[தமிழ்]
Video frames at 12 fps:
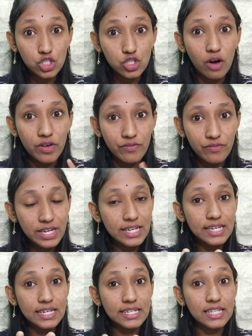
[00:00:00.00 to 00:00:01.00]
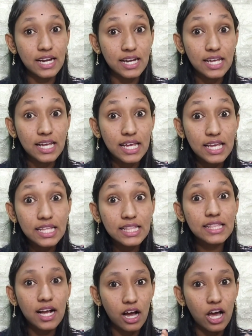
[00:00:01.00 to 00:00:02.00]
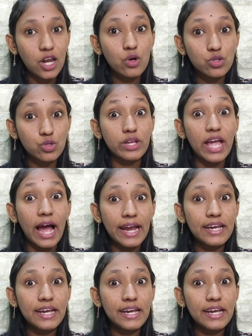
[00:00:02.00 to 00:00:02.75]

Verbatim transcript: ஸோ அவர் வீட்டில் இருந்துக்கிட்டு இந்த கர்லோஸுடைய